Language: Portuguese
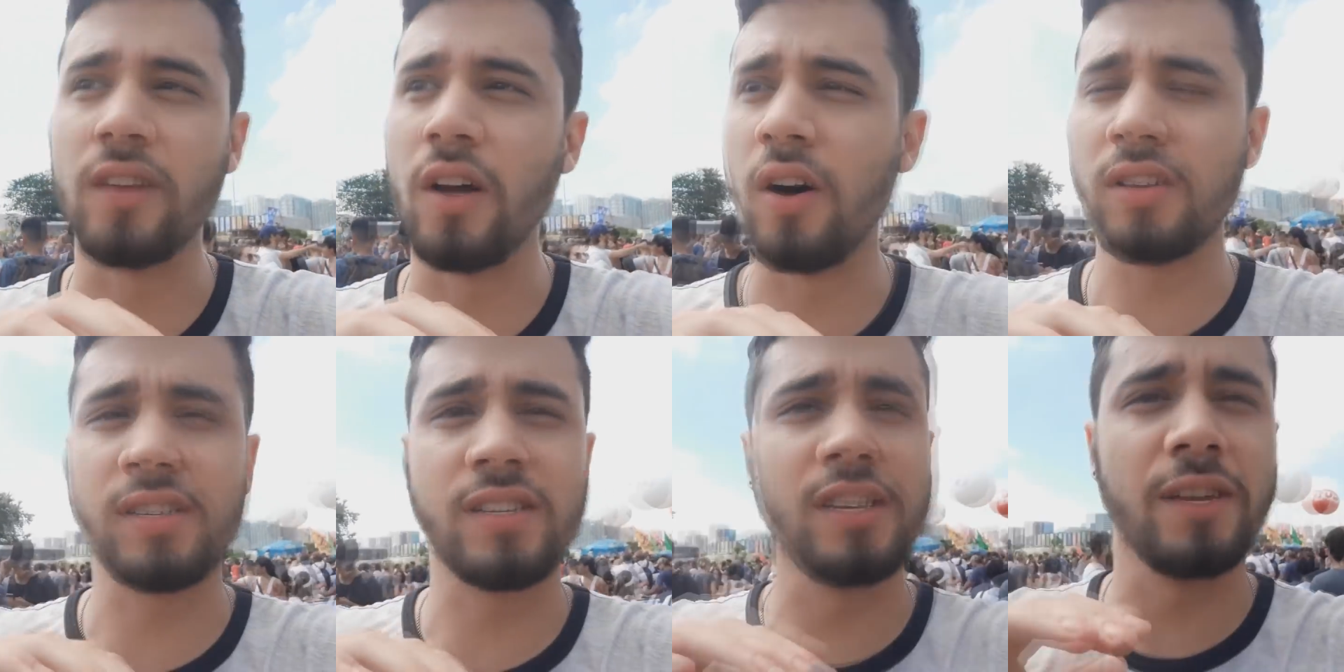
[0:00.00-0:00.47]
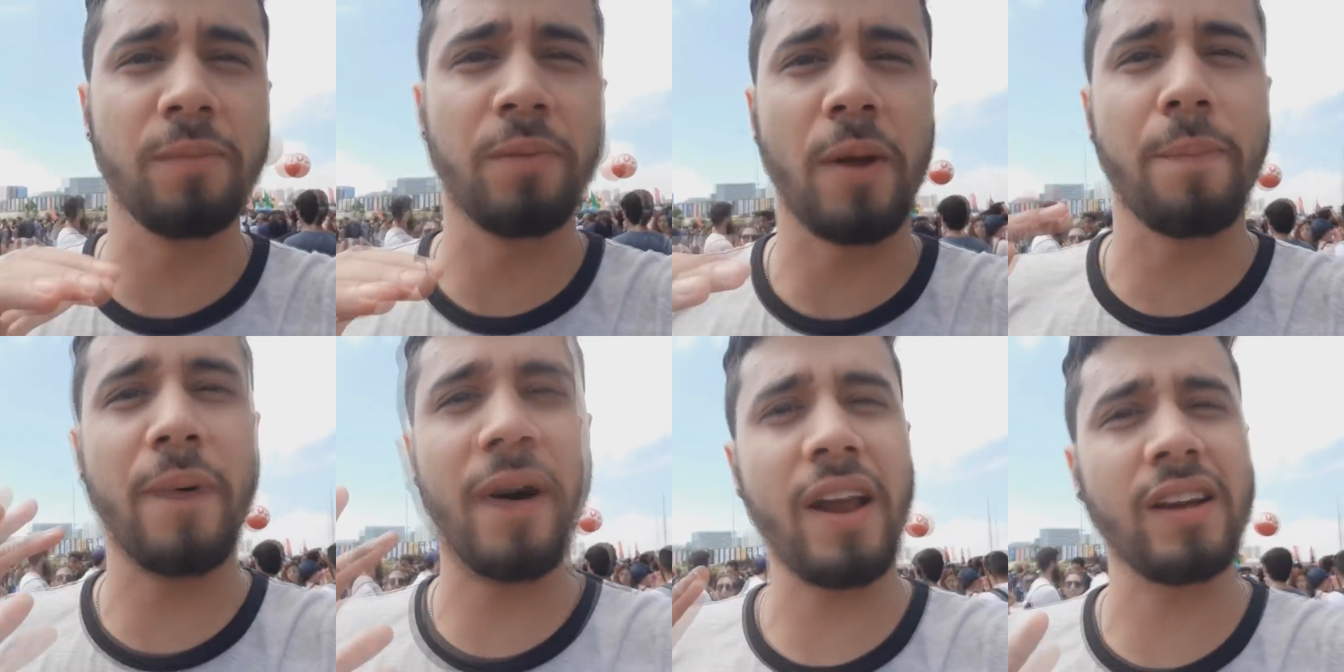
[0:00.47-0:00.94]
Então assim,
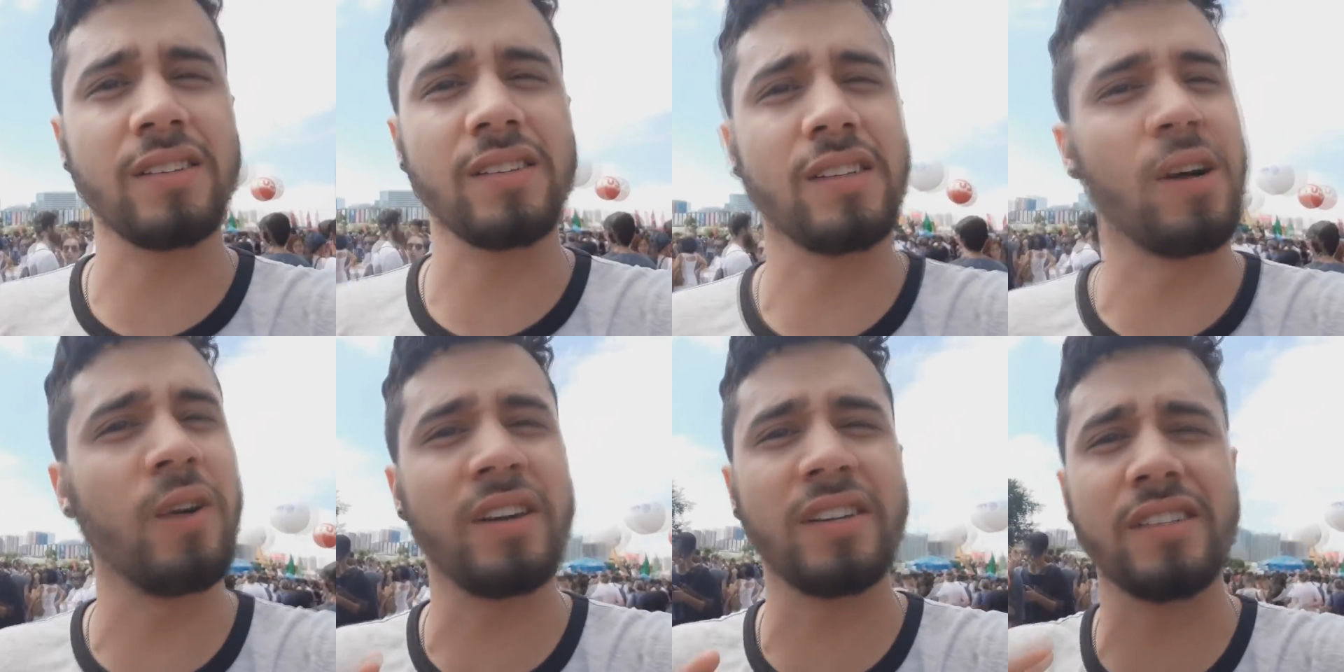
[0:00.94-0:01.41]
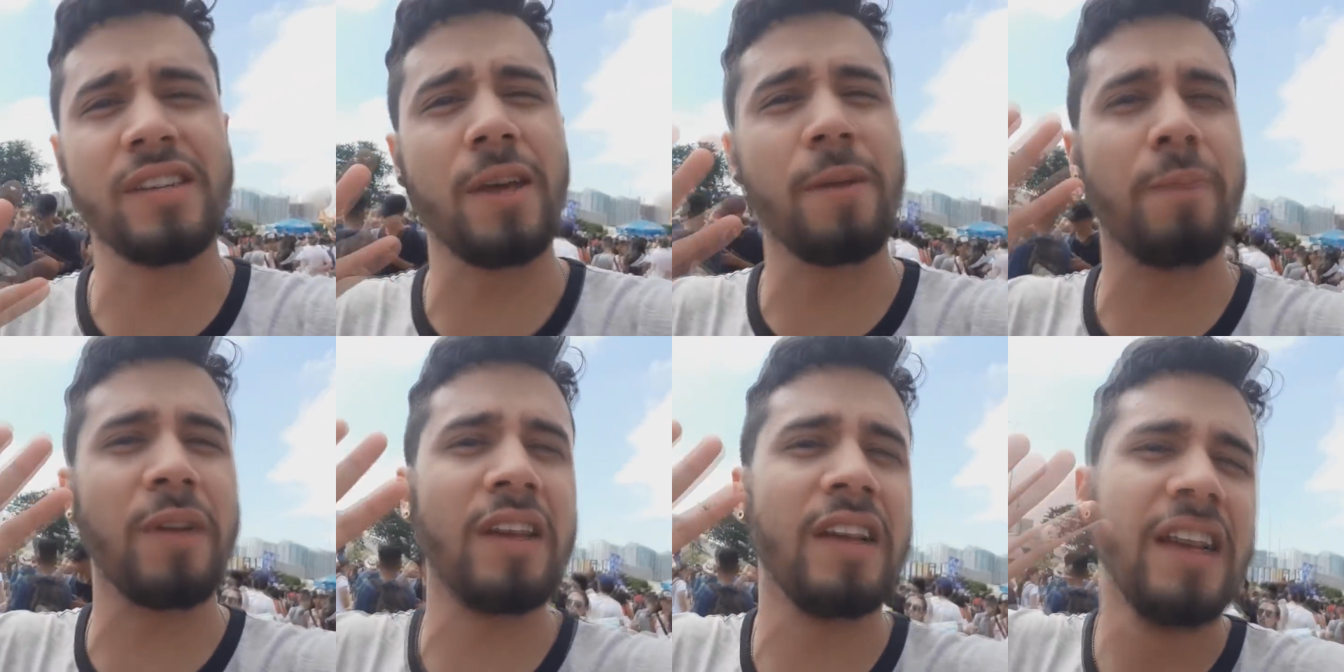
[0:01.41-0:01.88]
preparação é
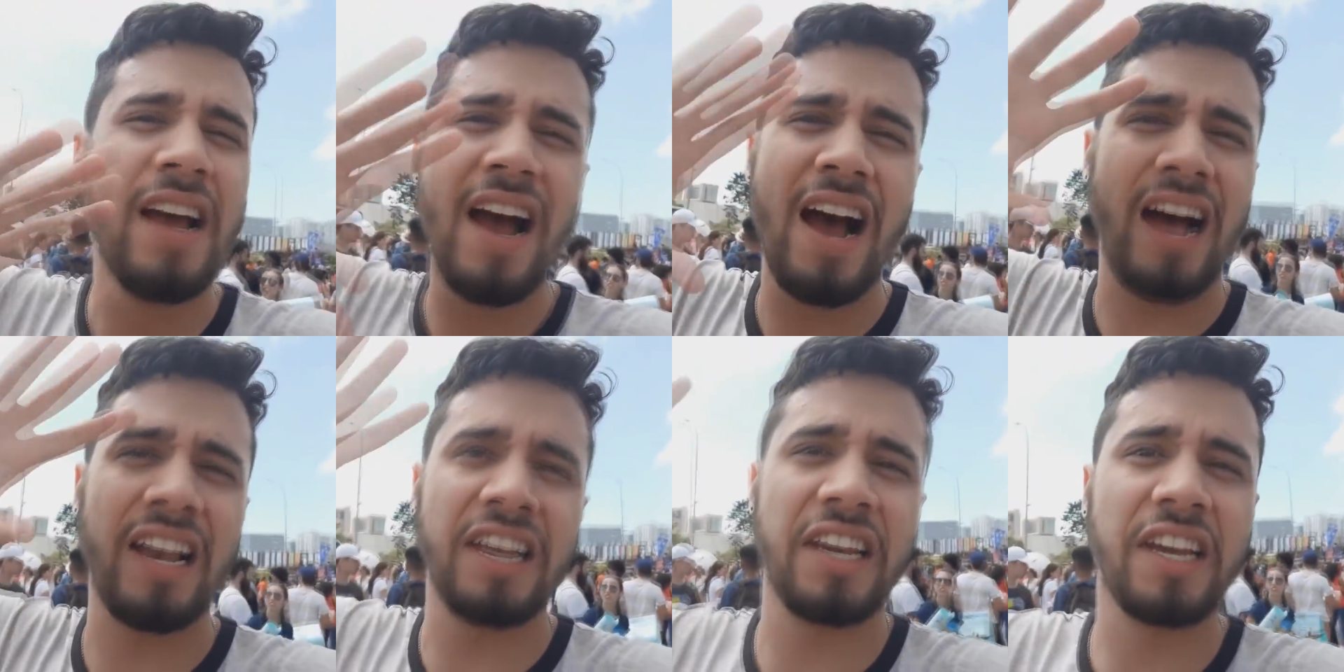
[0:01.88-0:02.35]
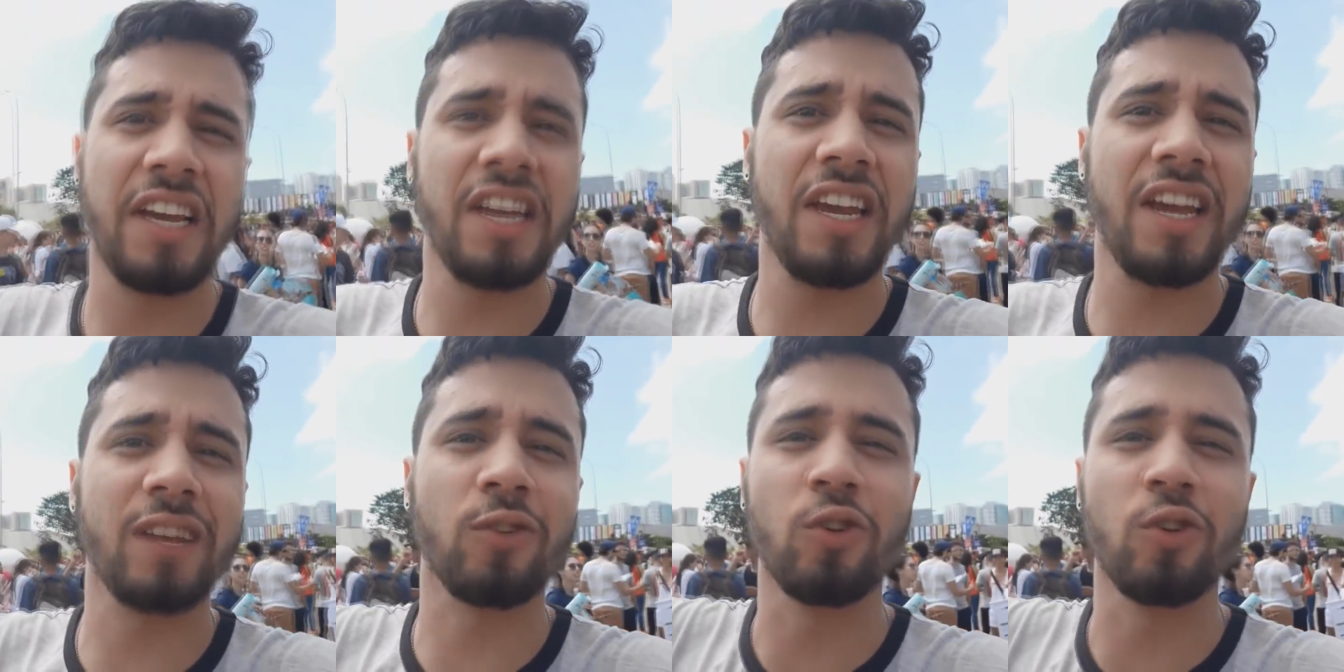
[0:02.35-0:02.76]
sempre alegria,